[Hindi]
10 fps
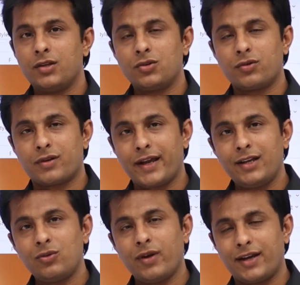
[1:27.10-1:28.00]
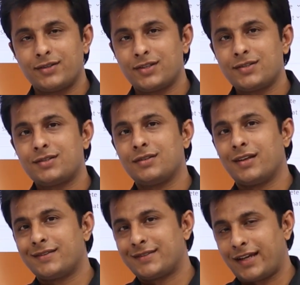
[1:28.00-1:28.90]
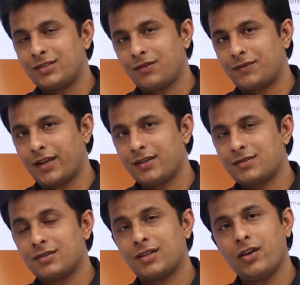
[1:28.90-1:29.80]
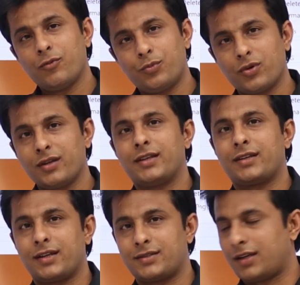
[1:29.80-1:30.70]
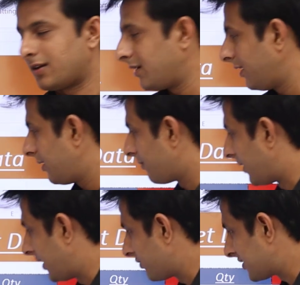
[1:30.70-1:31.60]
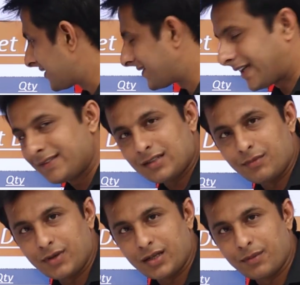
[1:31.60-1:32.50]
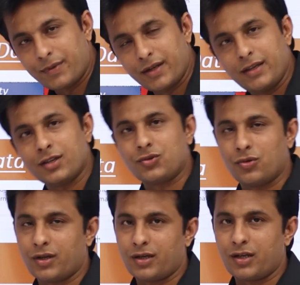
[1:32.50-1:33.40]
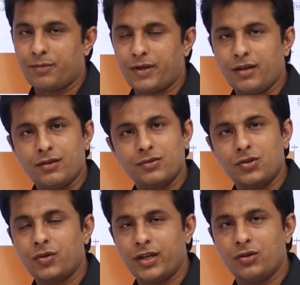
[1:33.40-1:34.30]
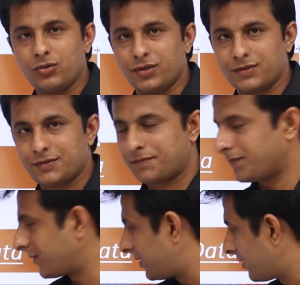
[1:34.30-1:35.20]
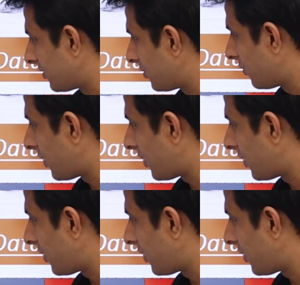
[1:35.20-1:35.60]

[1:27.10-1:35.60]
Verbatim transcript: तो ट्राई टू एडजस्ट द साइज ऑफ टेक्स्ट कि वो पूरा दिखना चाहिए भले उसका साइज कम करना पड़े या छोटा करना पड़े तो यू कैन डू दिस तो